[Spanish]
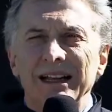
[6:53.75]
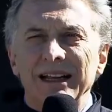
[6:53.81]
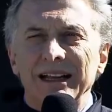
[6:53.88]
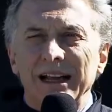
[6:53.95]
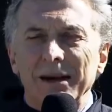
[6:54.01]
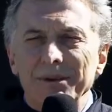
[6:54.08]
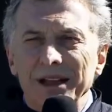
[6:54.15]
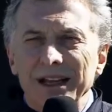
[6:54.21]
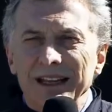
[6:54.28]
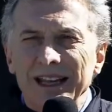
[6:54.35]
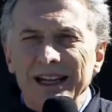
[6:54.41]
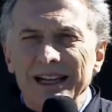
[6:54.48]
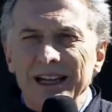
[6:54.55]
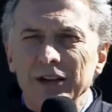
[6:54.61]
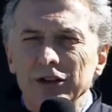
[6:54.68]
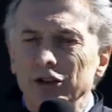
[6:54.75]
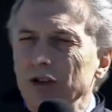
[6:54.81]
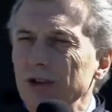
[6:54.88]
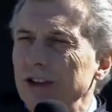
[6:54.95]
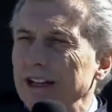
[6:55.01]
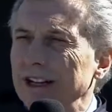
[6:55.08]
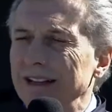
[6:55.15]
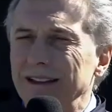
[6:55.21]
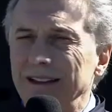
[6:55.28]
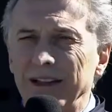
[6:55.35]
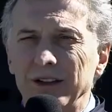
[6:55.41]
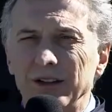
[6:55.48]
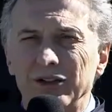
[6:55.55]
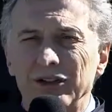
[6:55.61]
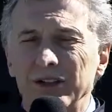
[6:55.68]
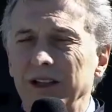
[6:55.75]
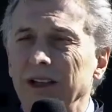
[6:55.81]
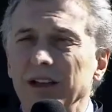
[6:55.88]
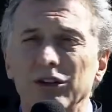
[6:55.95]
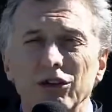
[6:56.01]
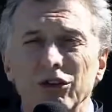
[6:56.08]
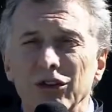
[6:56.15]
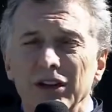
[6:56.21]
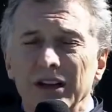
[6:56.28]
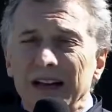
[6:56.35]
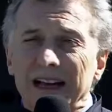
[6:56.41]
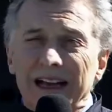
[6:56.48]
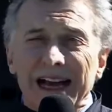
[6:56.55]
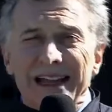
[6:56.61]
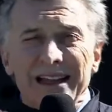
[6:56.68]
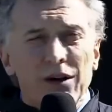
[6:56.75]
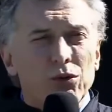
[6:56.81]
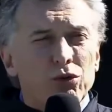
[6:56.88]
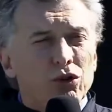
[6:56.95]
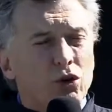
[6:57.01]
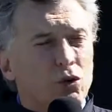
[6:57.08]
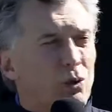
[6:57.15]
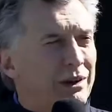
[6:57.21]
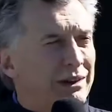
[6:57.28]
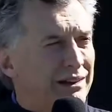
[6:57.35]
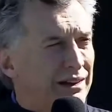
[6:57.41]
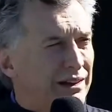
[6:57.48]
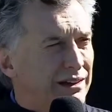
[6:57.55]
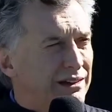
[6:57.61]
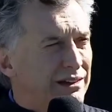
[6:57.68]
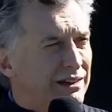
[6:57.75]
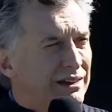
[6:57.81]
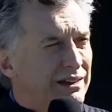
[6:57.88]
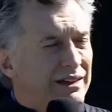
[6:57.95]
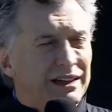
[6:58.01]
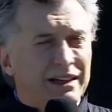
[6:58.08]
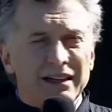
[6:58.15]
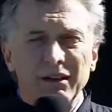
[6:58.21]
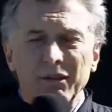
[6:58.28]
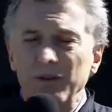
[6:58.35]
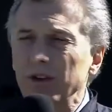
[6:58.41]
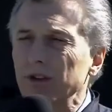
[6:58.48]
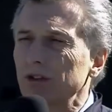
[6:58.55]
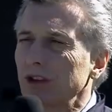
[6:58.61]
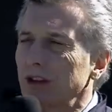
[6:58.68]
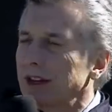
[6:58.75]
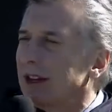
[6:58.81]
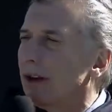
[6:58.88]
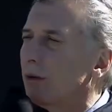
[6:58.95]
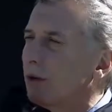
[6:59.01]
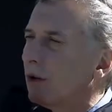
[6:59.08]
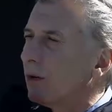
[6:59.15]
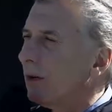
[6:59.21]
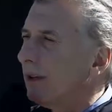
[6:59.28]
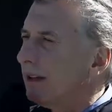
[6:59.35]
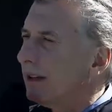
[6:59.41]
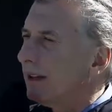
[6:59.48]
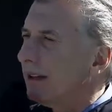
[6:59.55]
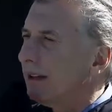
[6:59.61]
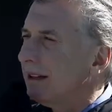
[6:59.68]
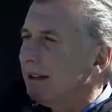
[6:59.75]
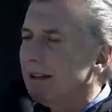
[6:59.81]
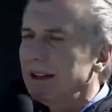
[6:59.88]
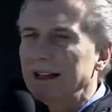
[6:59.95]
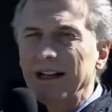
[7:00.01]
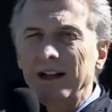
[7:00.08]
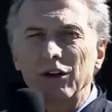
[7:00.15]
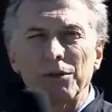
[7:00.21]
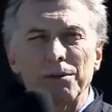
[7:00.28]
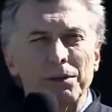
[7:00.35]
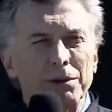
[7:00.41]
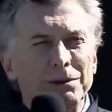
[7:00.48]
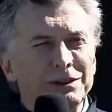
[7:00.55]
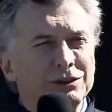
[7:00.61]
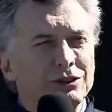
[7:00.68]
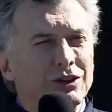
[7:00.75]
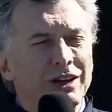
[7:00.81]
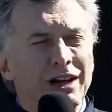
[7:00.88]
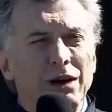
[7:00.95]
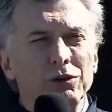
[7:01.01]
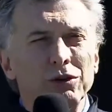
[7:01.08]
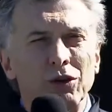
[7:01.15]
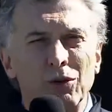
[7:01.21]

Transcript: la vida diaria de todos los argentinos. Y esto cada uno cuenta, el esfuerzo de cada uno cuenta, el compromiso de cada uno